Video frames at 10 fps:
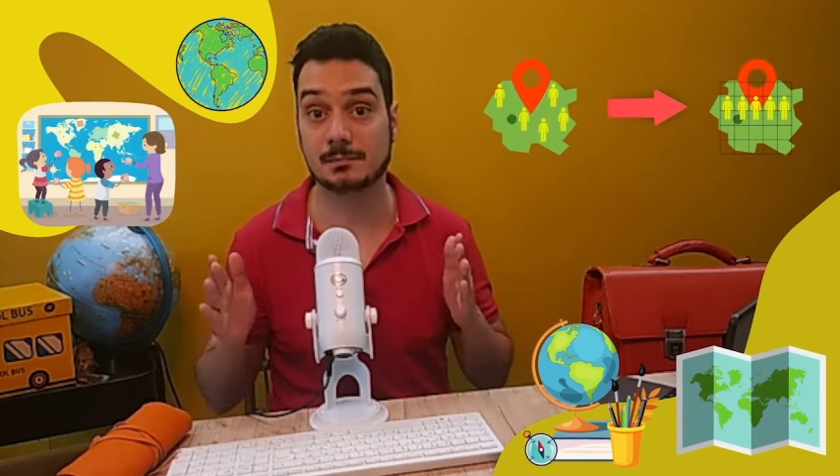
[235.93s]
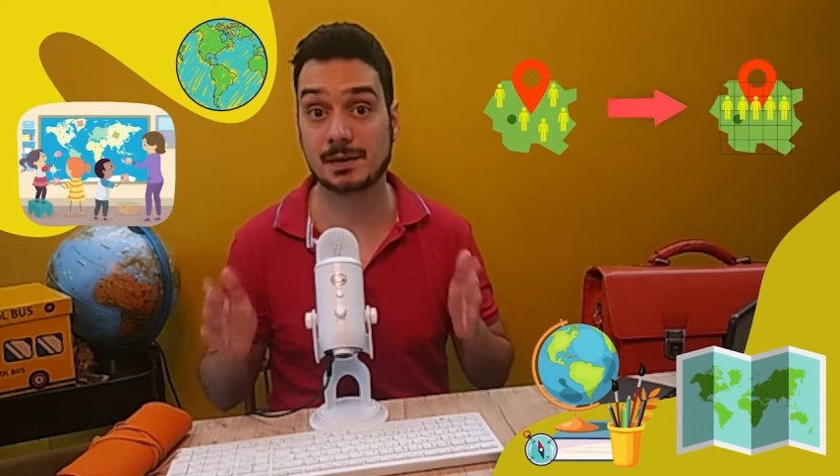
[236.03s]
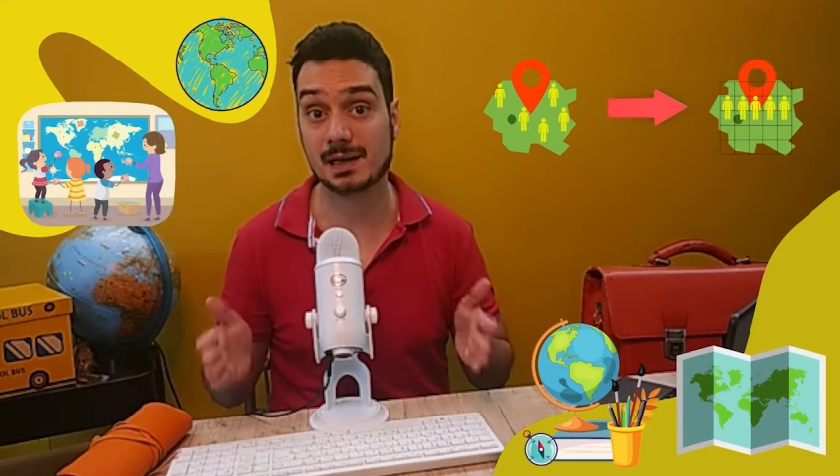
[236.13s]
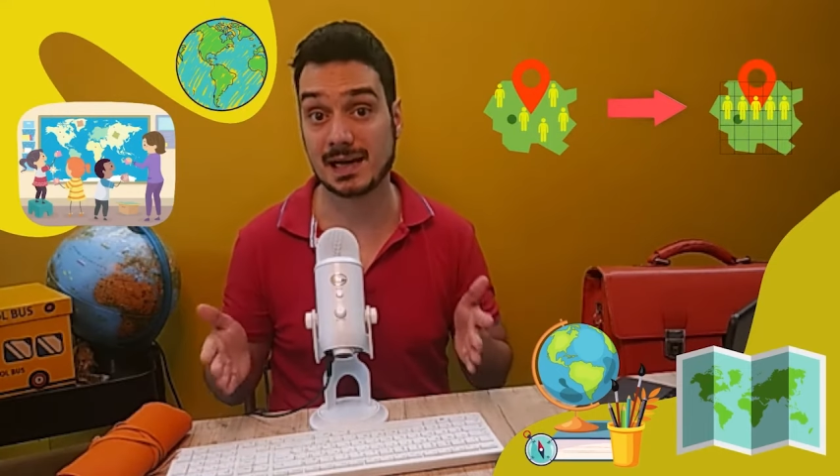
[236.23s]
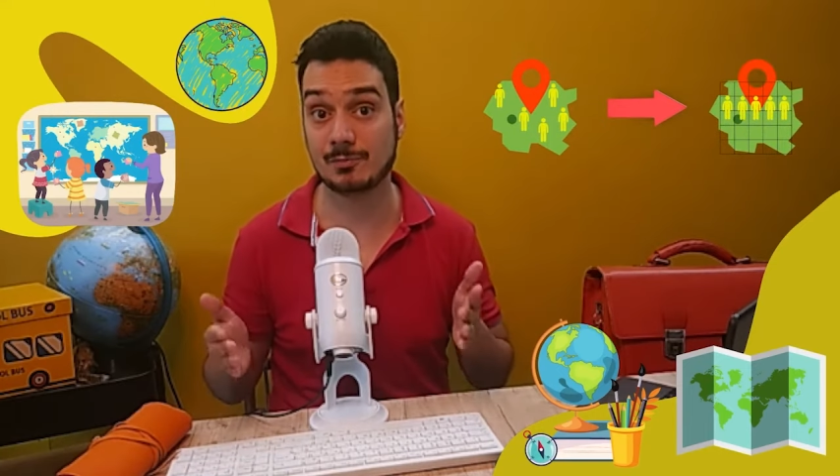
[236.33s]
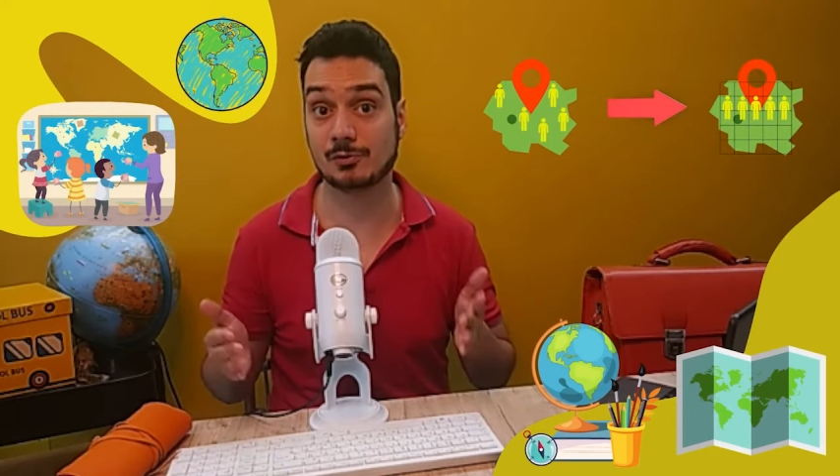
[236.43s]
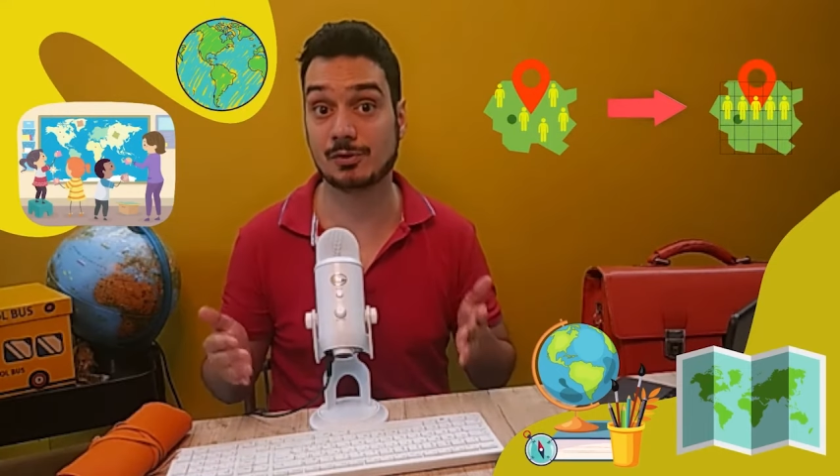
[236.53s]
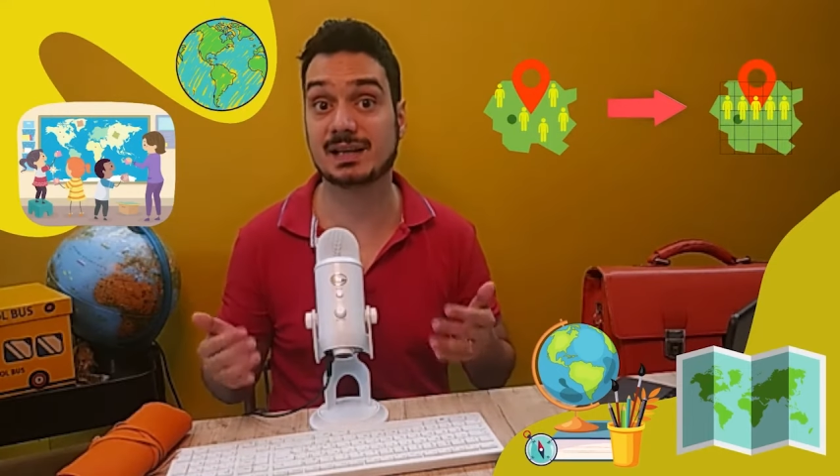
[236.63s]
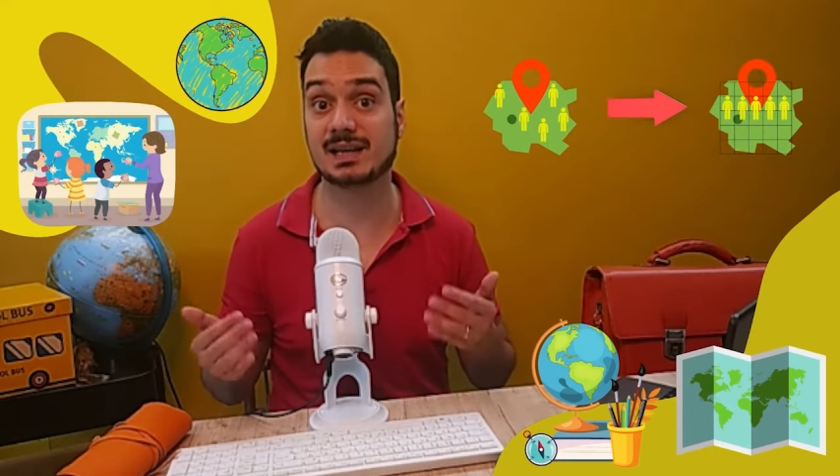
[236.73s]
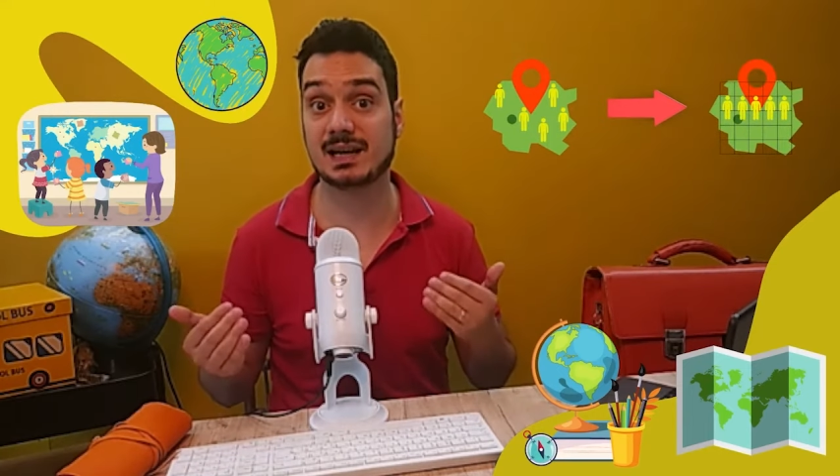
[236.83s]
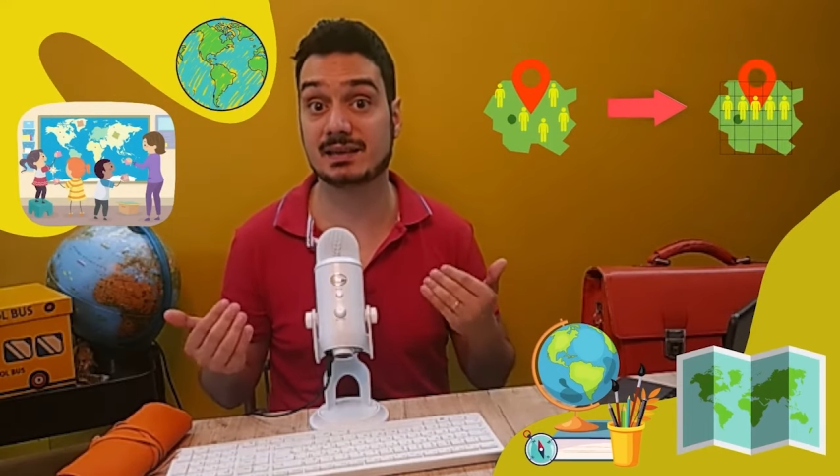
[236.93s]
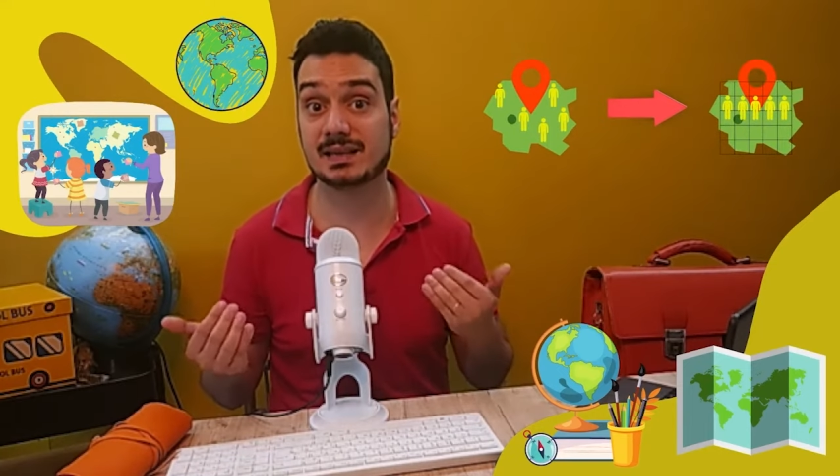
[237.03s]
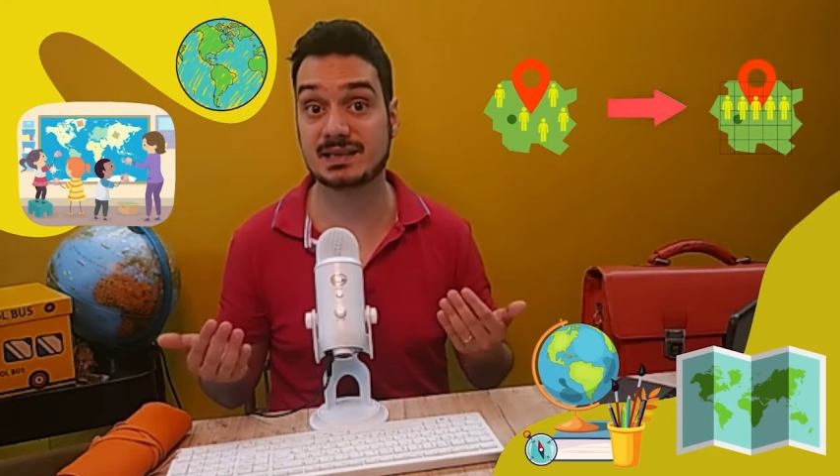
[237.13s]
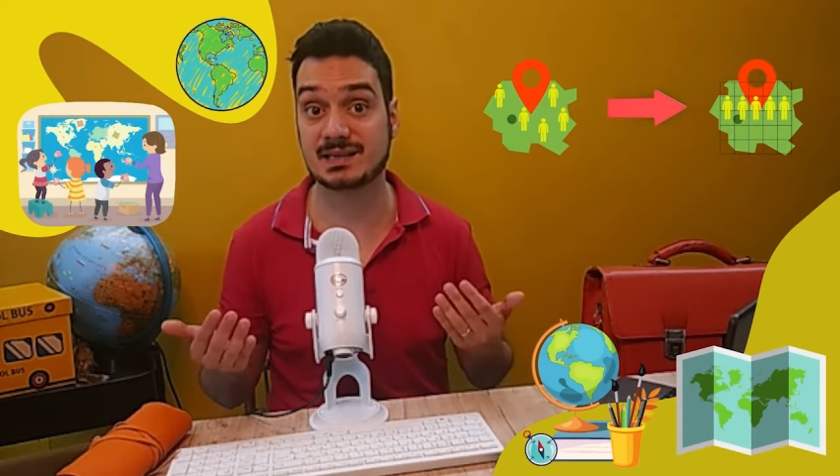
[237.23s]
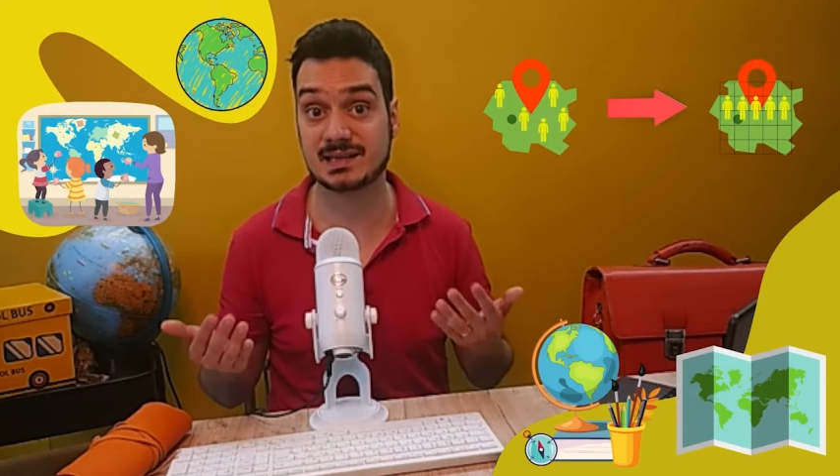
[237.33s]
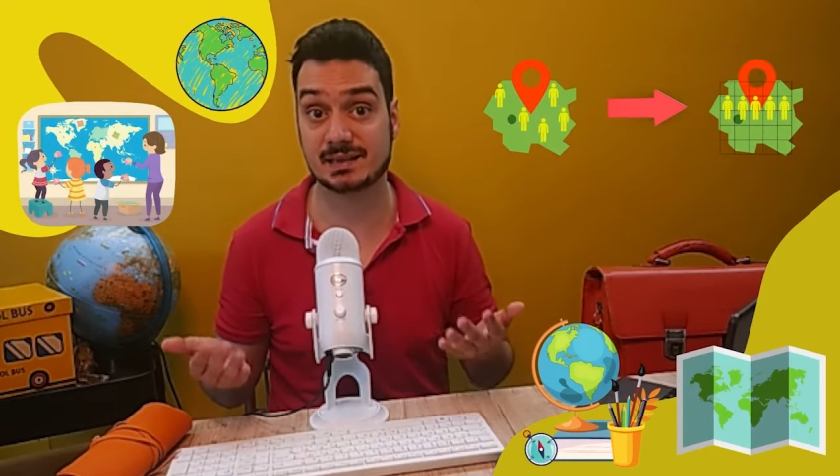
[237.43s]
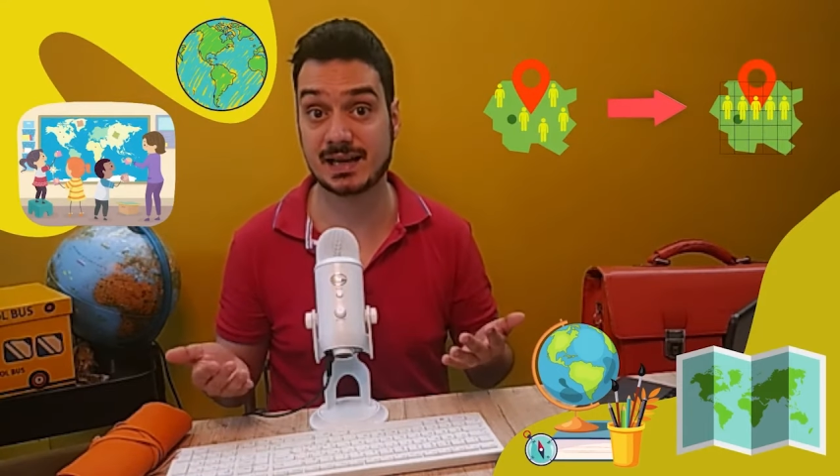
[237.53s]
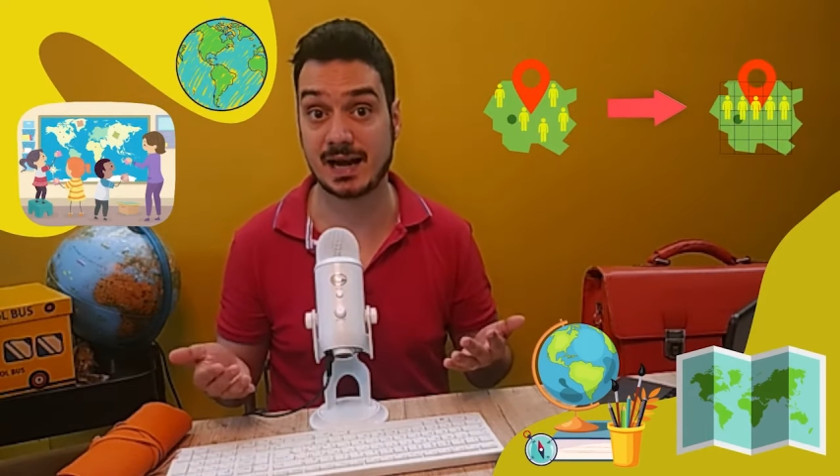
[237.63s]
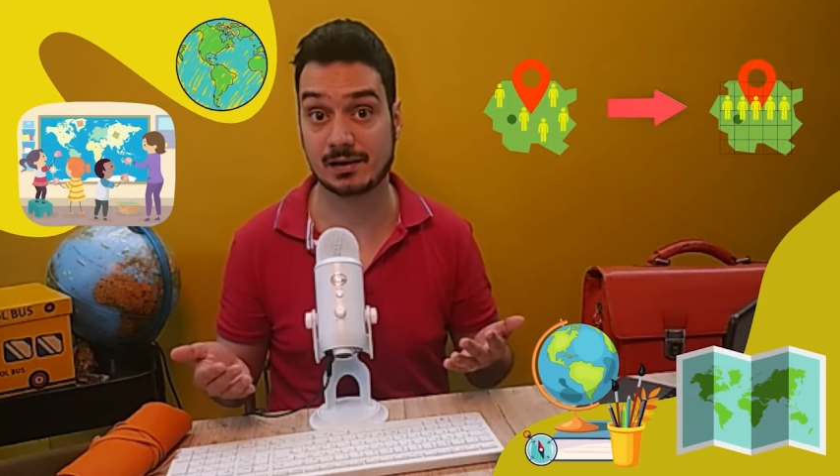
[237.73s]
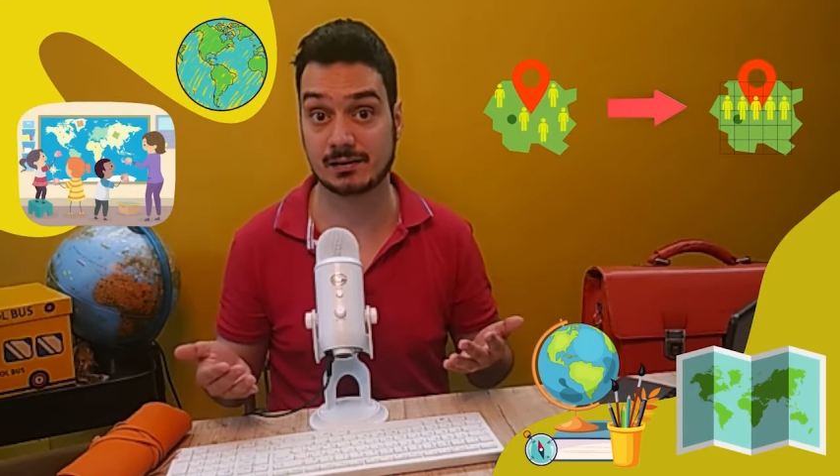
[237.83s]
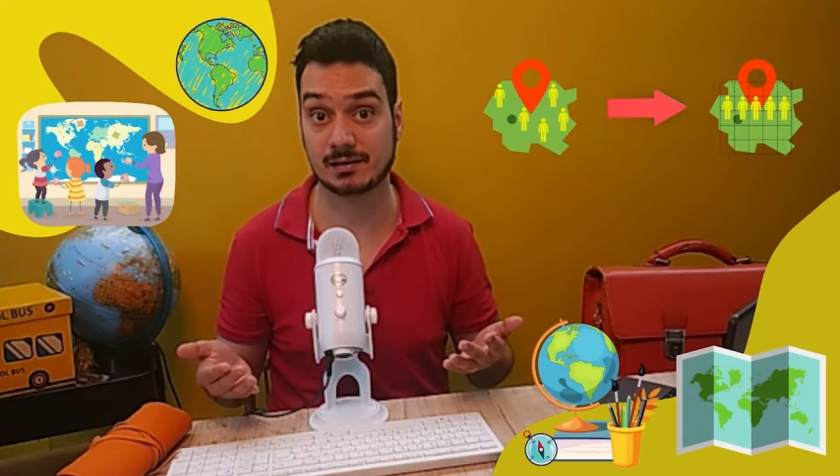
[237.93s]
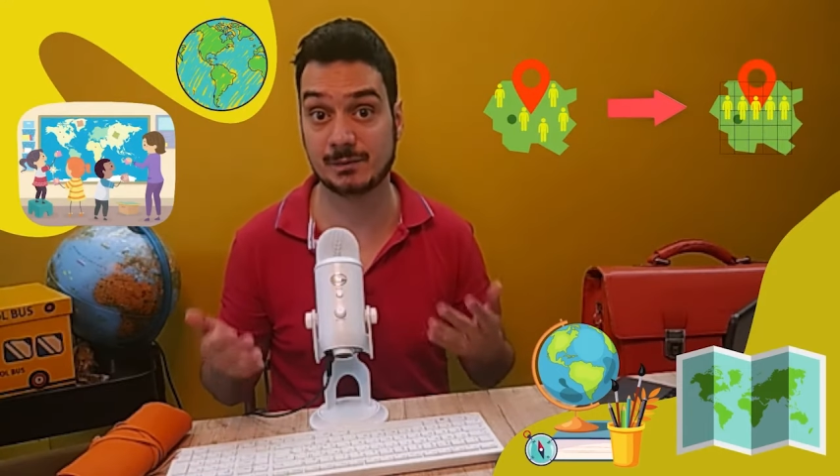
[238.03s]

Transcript: Parliamo ora della densità